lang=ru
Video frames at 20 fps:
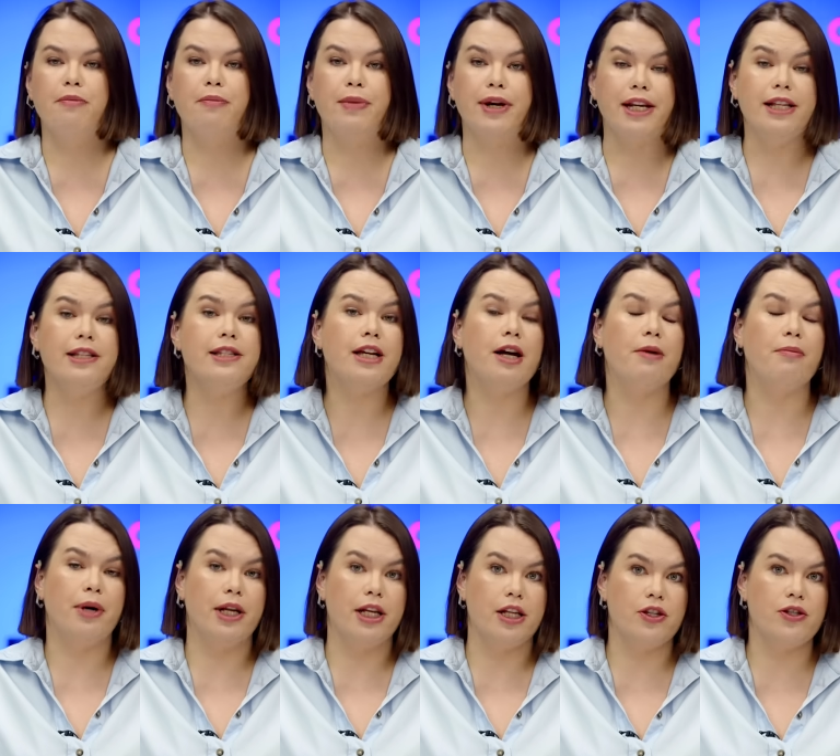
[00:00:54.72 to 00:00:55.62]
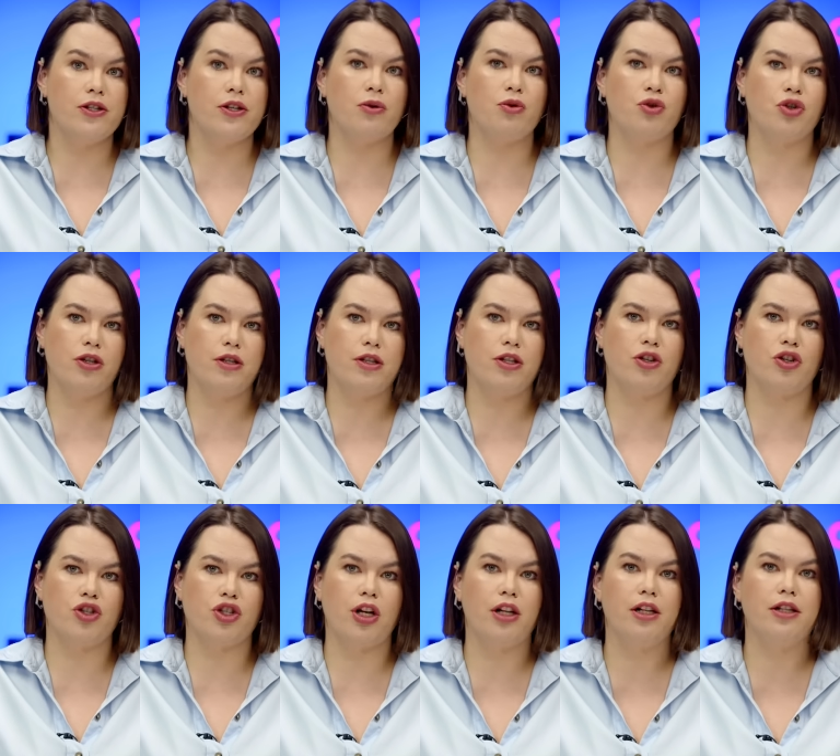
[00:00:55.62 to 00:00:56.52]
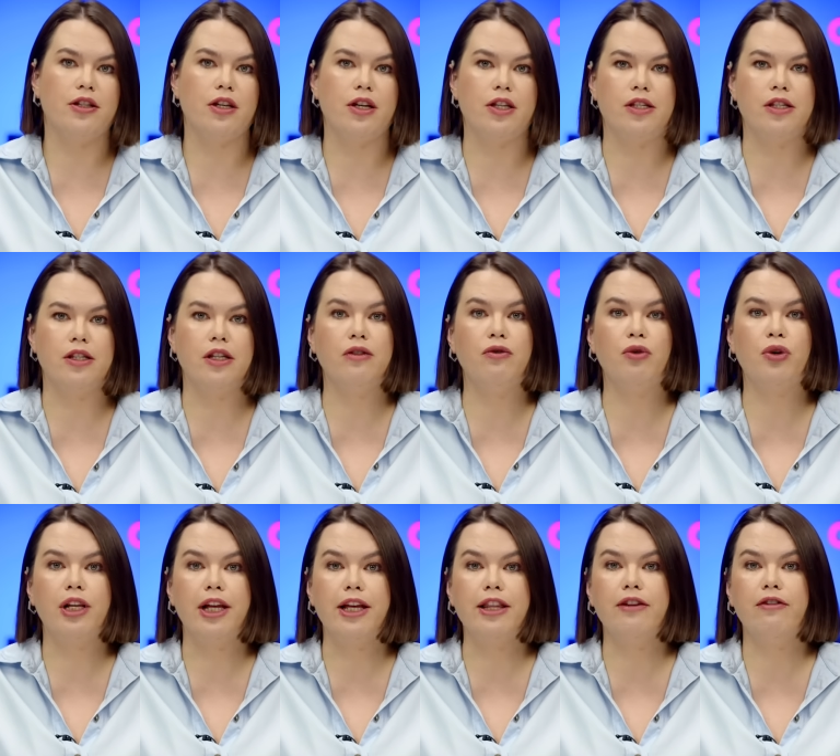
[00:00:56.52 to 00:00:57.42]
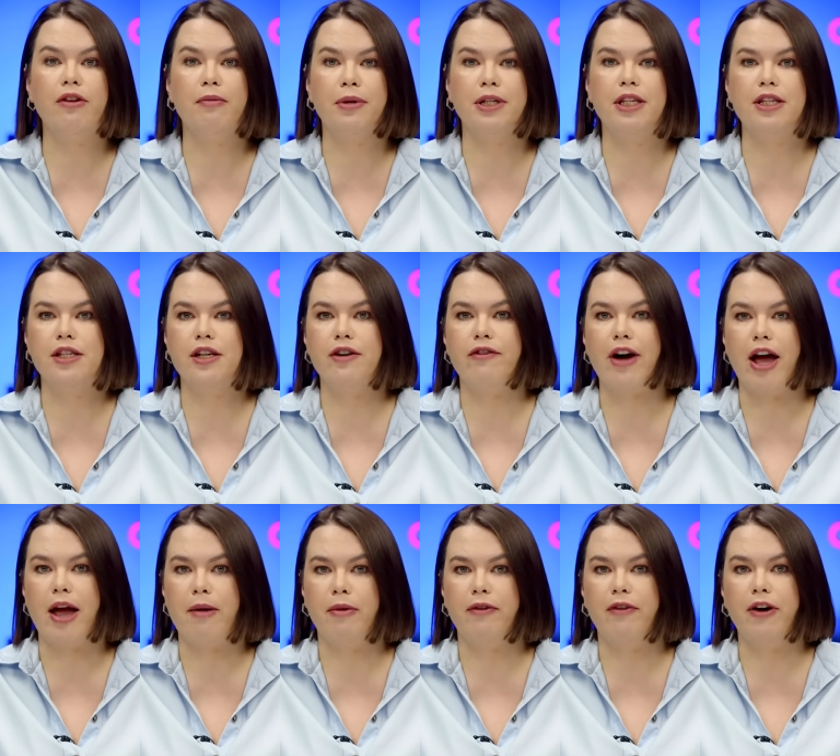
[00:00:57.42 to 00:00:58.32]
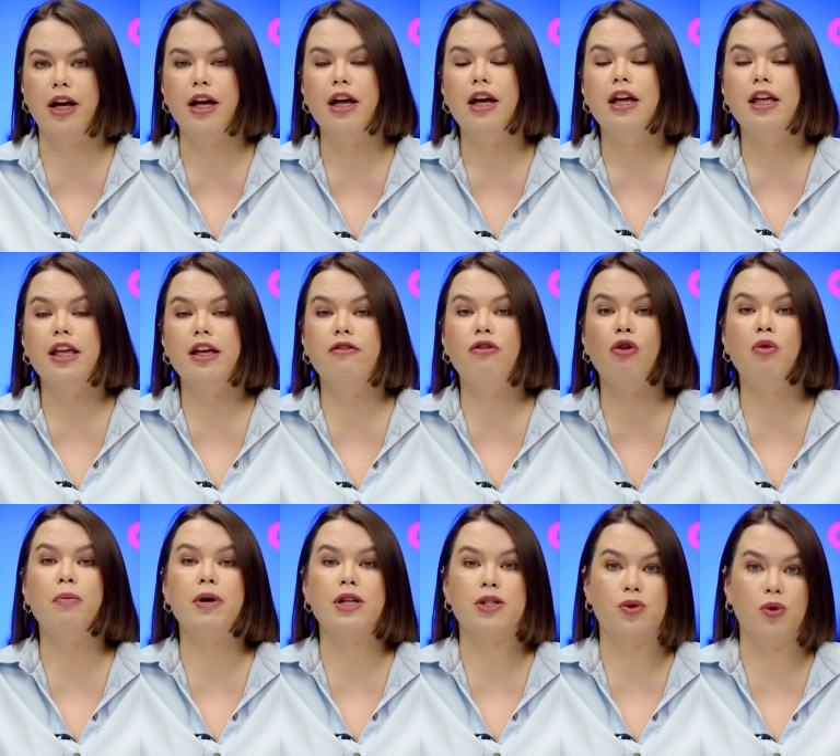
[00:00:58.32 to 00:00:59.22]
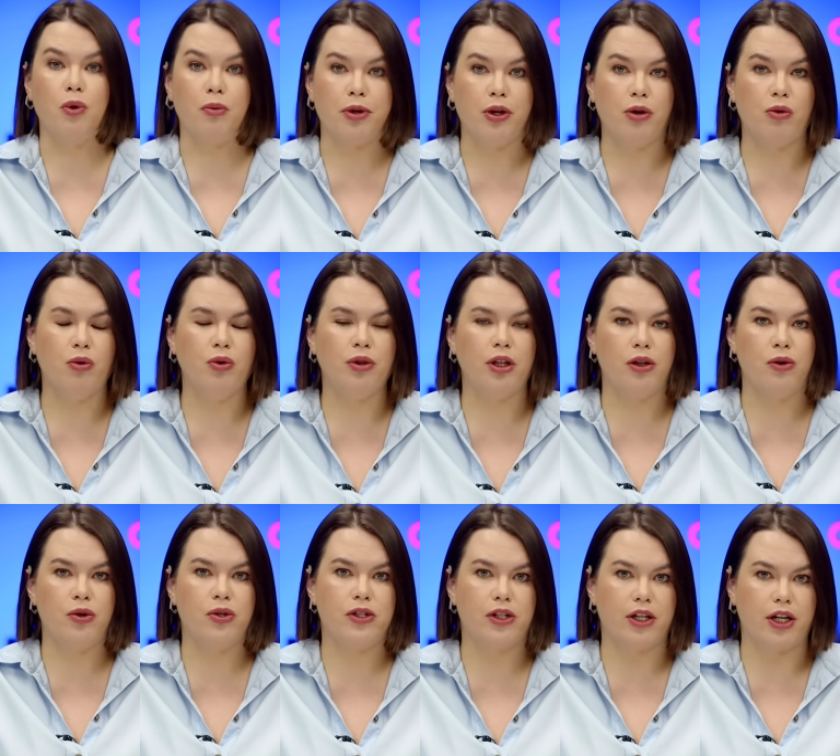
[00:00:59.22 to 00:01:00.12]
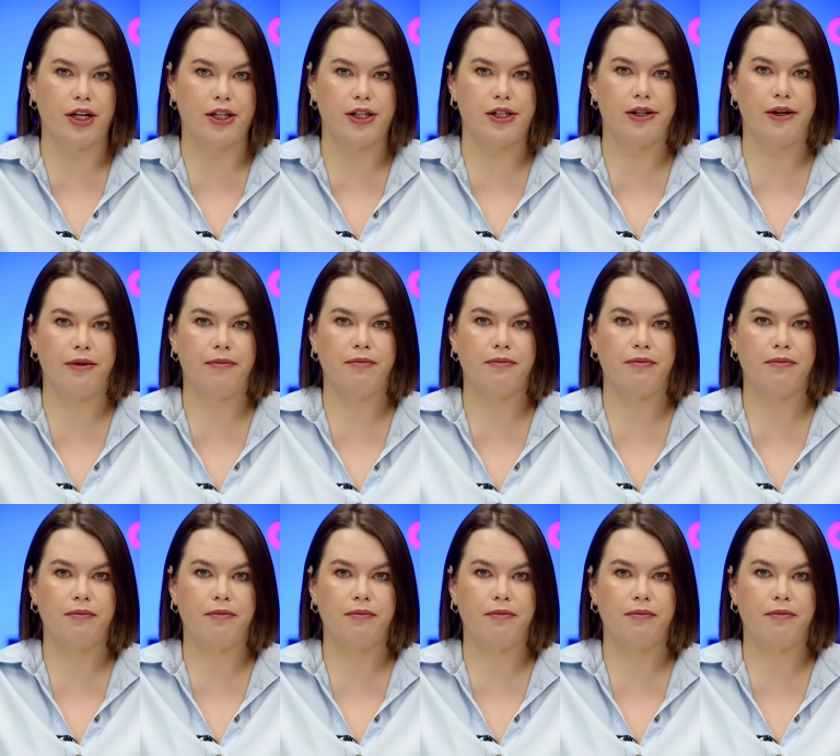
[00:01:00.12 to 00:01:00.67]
берлинская полиция уже задержала 32-летнего подозреваемого. Его пособнику удалось скрыться.